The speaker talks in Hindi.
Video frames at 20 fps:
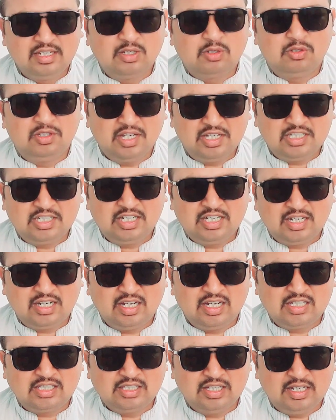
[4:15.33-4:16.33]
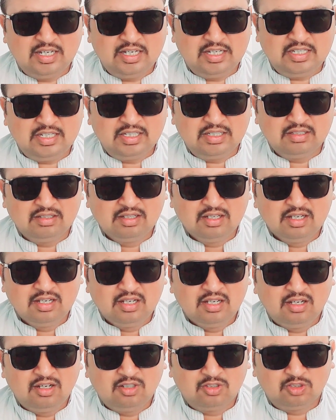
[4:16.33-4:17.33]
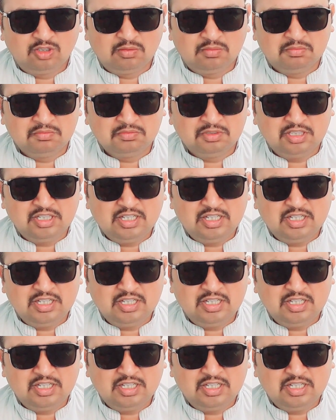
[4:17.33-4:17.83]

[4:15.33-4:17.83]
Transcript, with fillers: ये कोई अच्छा रास्ता नहीं है और तुम